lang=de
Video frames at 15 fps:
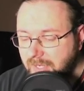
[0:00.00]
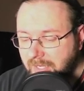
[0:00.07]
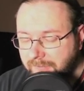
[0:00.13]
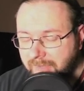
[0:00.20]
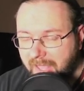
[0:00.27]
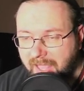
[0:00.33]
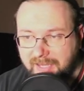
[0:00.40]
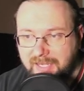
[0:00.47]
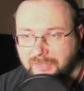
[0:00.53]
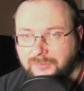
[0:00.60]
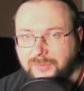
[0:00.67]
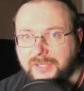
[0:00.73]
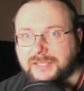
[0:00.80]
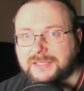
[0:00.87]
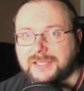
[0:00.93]
dann haben wir Arclight
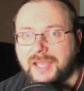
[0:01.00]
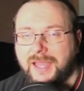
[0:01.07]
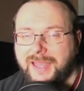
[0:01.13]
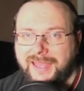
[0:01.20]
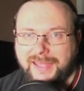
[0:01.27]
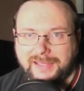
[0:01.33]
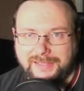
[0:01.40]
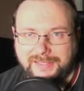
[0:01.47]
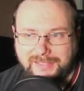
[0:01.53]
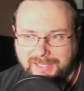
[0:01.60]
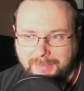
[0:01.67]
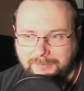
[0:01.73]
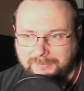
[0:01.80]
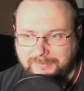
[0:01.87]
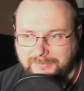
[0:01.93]
Phoenix, die
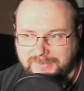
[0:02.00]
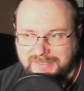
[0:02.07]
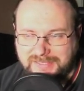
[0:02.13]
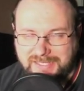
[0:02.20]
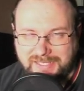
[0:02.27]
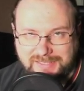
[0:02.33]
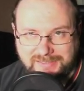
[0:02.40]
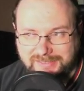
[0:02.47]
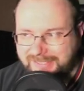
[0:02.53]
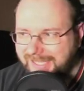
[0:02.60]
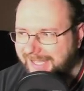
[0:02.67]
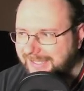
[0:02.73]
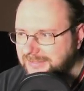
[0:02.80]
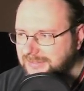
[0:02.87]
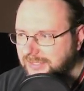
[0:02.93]
name-settende
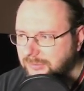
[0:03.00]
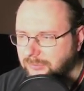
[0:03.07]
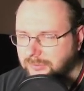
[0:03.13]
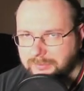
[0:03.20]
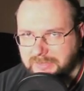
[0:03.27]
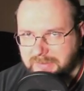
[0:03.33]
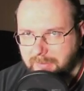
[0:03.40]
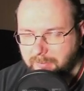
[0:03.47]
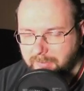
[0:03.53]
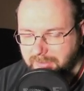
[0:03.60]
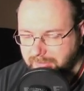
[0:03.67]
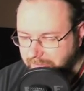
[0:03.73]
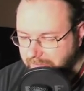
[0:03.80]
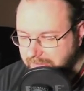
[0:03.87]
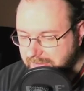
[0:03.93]
Karte, die nur zweimal
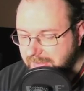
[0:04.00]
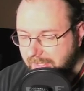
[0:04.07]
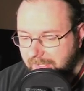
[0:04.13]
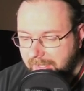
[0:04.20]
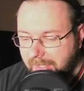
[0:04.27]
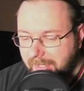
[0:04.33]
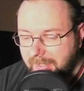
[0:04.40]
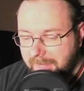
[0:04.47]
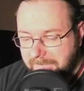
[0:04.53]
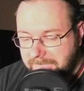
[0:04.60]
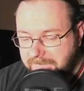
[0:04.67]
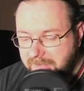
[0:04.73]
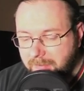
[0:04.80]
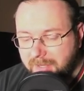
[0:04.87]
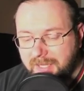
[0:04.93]
hier drin ist.
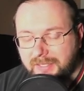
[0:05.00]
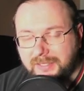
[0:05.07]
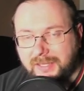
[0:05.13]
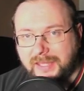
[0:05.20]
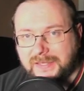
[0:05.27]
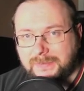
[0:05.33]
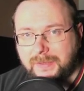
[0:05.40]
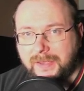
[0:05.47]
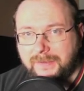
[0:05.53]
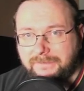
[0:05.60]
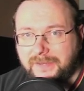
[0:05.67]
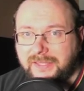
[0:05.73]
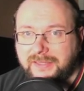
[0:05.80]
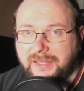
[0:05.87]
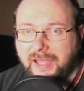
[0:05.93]
Vier Mana drei, zwei,
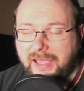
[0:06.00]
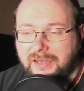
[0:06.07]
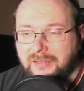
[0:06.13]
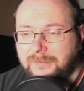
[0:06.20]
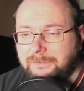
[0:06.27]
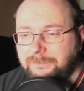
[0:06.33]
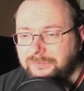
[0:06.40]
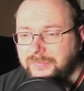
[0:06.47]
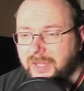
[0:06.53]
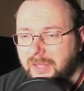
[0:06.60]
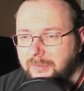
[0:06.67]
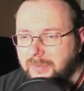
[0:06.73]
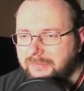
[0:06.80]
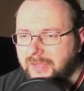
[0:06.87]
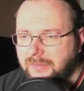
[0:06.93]
Fliegend Eile.
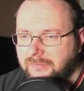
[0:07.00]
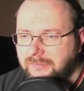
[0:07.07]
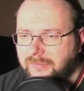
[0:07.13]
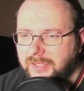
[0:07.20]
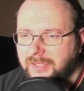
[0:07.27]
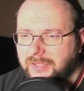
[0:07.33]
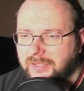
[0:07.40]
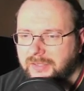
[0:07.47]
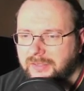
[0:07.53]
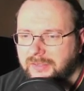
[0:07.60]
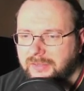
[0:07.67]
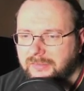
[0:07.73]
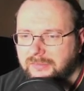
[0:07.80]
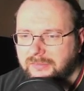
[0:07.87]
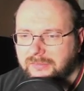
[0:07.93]
Immer wenn wir
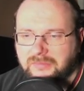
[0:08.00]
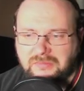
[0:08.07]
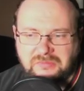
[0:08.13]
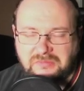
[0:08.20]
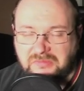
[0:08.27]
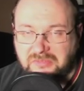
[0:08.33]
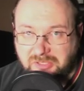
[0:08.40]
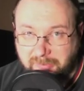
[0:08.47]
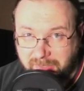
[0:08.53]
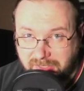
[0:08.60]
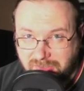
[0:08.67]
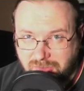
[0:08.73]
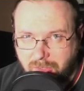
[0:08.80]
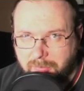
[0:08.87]
zu Beginn des